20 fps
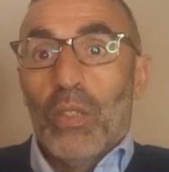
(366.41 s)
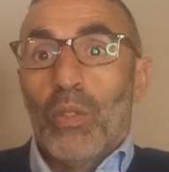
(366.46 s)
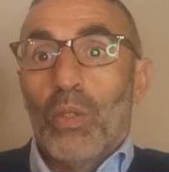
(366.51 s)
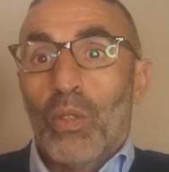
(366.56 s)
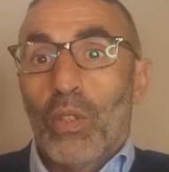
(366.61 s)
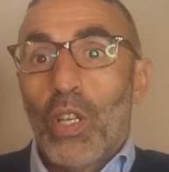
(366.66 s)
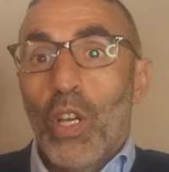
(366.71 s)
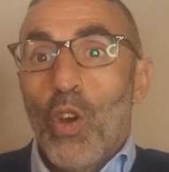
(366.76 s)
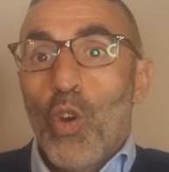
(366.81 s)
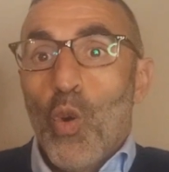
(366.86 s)

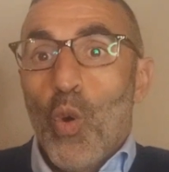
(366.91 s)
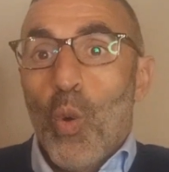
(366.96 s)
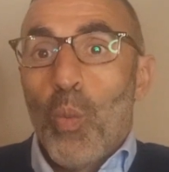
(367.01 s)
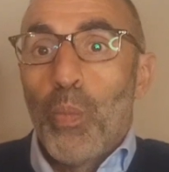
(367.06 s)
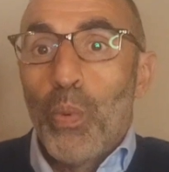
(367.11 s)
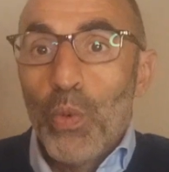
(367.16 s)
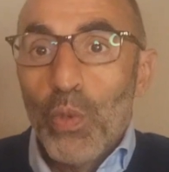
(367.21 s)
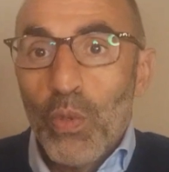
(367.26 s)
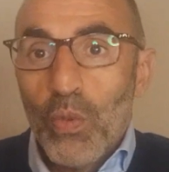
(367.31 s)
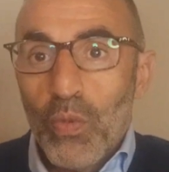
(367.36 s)
Donc au
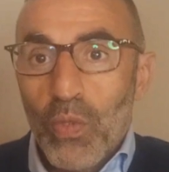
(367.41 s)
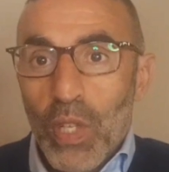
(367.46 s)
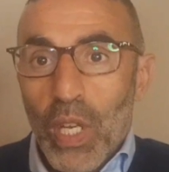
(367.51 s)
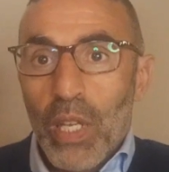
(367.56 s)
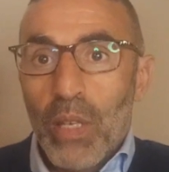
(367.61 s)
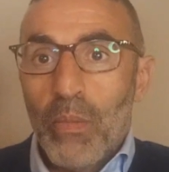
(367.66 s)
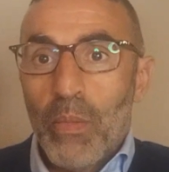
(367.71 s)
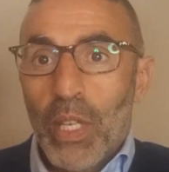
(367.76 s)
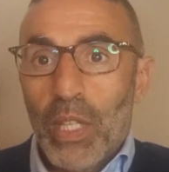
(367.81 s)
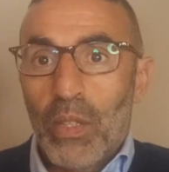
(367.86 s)
plus vous
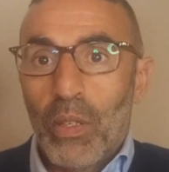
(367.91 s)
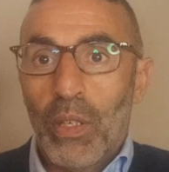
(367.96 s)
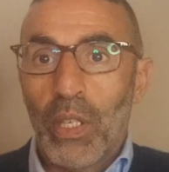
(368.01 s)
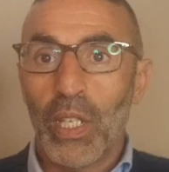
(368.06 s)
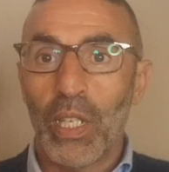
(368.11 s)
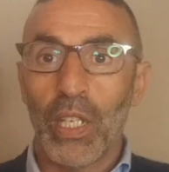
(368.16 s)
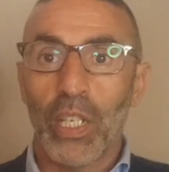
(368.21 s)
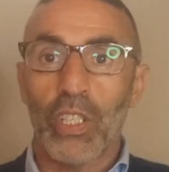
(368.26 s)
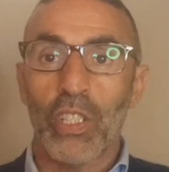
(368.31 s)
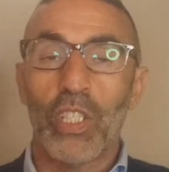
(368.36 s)
allez y mettre de
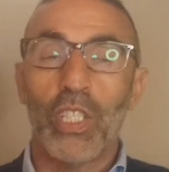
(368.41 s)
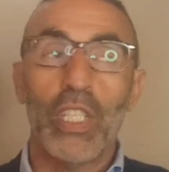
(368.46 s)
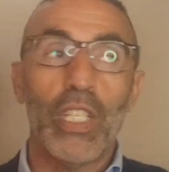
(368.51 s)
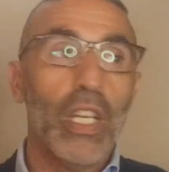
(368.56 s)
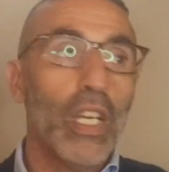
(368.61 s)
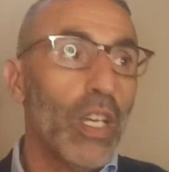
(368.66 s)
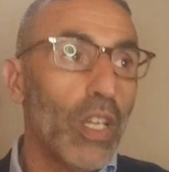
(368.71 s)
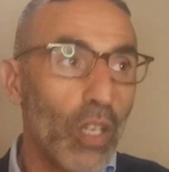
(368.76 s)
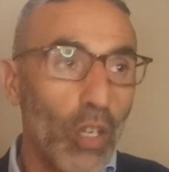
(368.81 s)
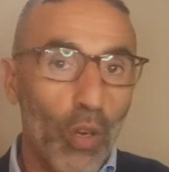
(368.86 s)
l'énergie,
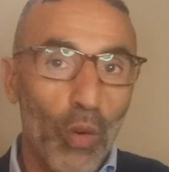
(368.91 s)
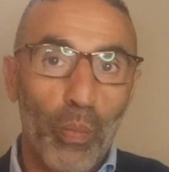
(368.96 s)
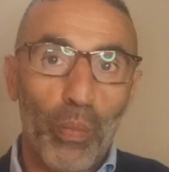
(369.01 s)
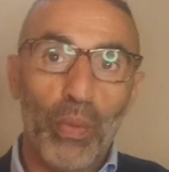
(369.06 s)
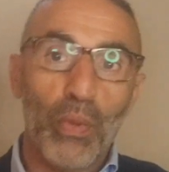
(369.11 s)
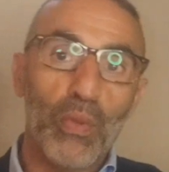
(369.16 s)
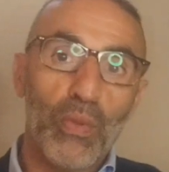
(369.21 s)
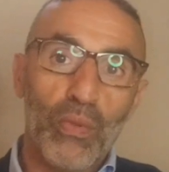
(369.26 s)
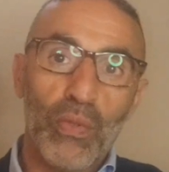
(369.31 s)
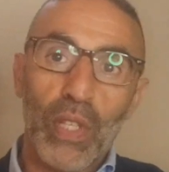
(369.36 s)
et au
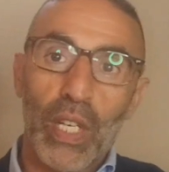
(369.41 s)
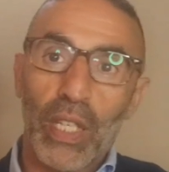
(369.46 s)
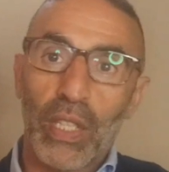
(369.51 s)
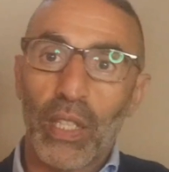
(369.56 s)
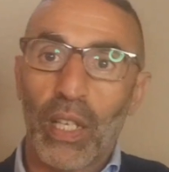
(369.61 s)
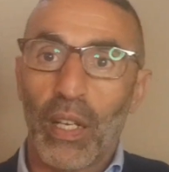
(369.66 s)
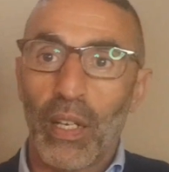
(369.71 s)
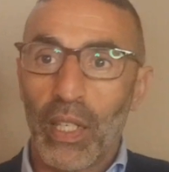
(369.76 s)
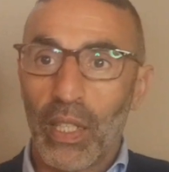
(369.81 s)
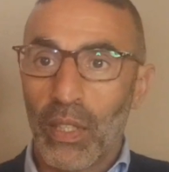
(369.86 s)
plus vous allez
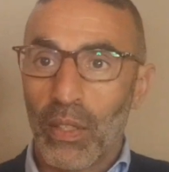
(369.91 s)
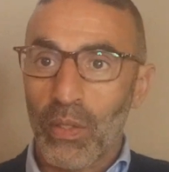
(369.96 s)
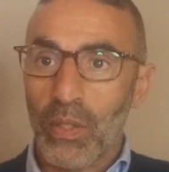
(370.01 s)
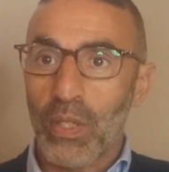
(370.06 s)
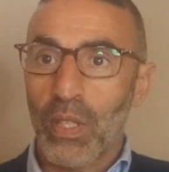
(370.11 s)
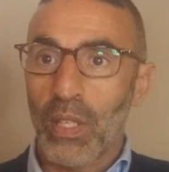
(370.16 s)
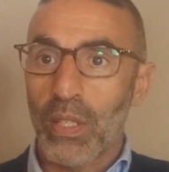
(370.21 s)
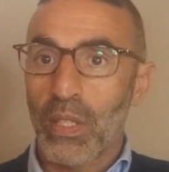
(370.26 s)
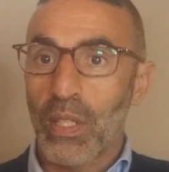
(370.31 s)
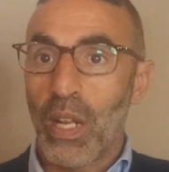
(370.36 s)
travailler dans ce
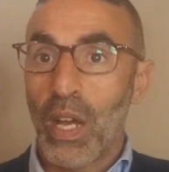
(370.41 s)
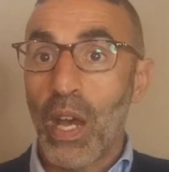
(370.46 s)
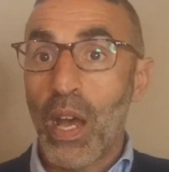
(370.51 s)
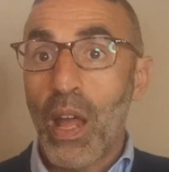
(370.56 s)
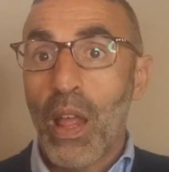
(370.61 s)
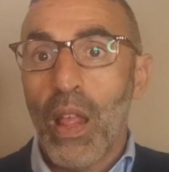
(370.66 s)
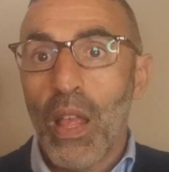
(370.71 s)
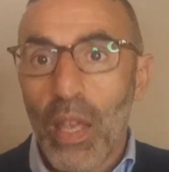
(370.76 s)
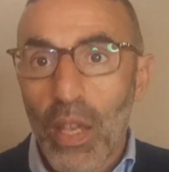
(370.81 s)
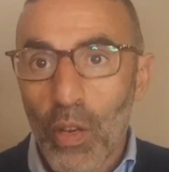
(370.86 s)
sens-là,
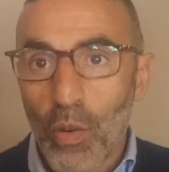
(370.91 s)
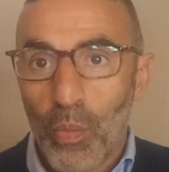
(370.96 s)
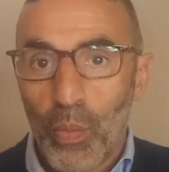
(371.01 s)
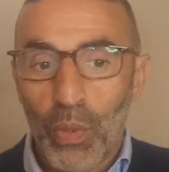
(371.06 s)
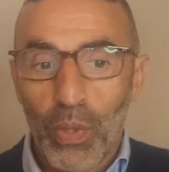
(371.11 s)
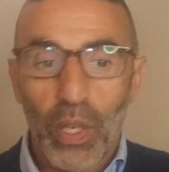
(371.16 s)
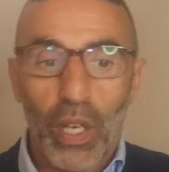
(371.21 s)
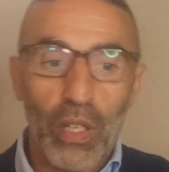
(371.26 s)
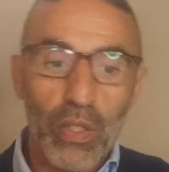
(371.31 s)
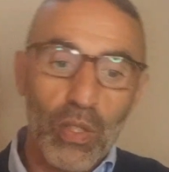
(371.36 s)
et au
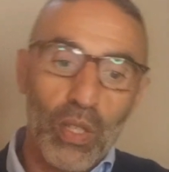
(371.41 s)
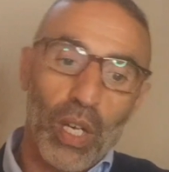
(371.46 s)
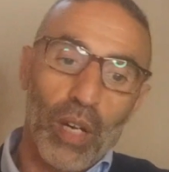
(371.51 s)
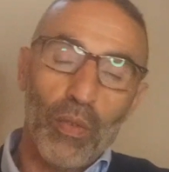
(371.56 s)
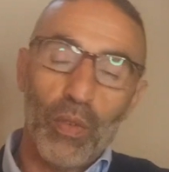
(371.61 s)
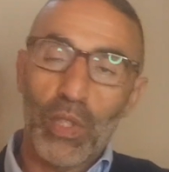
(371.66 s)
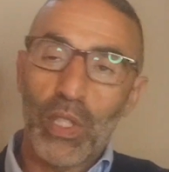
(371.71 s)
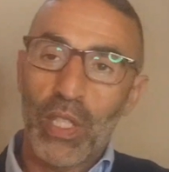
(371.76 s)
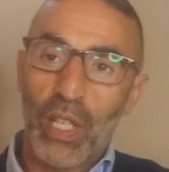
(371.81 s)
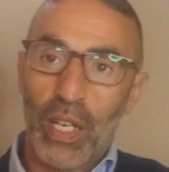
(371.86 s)
plus grand sera
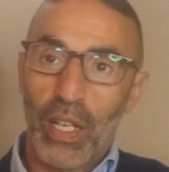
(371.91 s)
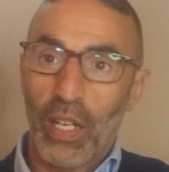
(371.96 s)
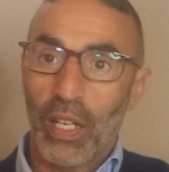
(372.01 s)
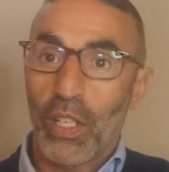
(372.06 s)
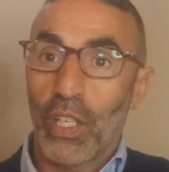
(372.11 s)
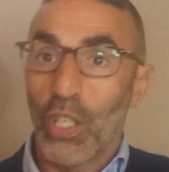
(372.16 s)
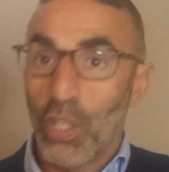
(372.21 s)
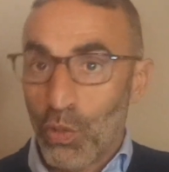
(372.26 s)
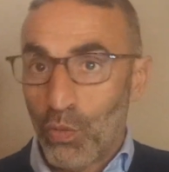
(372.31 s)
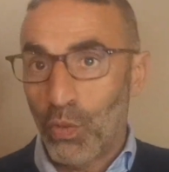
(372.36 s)
votre salaire.
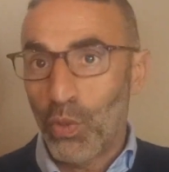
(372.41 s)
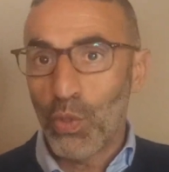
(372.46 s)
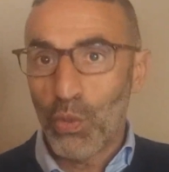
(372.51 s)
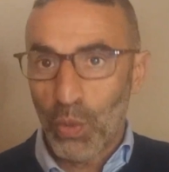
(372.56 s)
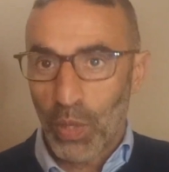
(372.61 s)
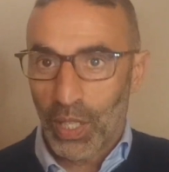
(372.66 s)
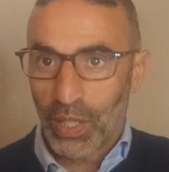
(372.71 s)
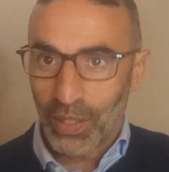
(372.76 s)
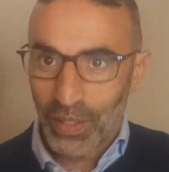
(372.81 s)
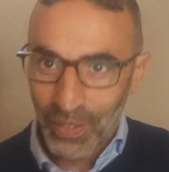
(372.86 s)
Et je vous le
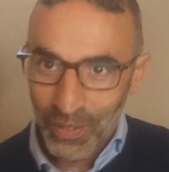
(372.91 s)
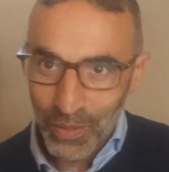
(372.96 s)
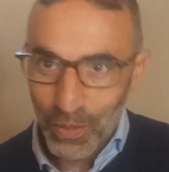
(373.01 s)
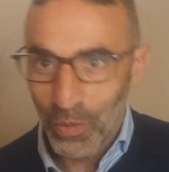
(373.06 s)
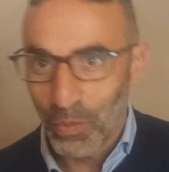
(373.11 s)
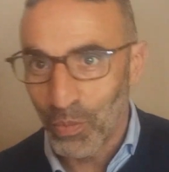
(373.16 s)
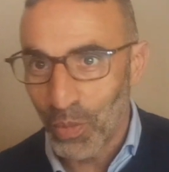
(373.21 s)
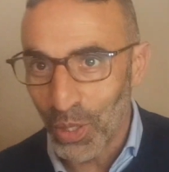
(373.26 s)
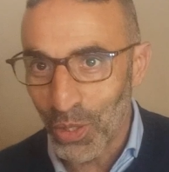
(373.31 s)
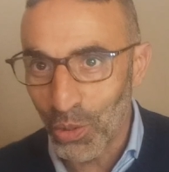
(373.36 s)
souhaite.
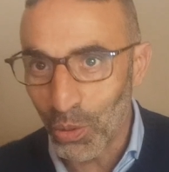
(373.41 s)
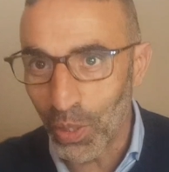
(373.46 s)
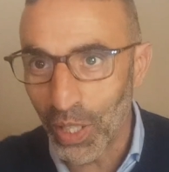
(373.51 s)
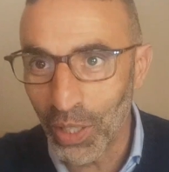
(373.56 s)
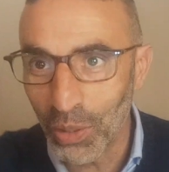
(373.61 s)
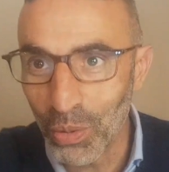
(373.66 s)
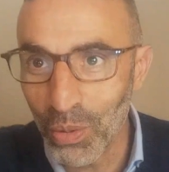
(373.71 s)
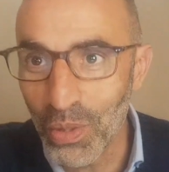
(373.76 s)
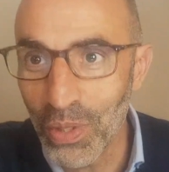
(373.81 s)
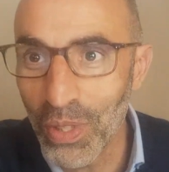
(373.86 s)
Une bonne journée
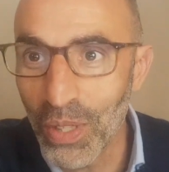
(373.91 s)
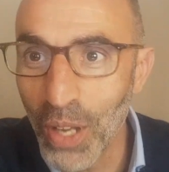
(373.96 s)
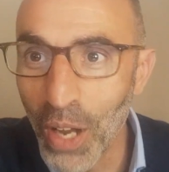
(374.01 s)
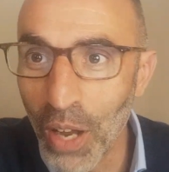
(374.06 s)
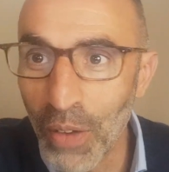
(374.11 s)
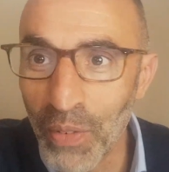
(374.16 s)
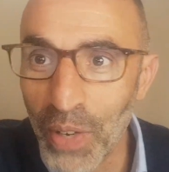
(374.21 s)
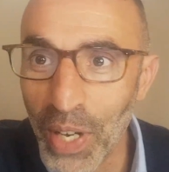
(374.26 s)
à tous. Au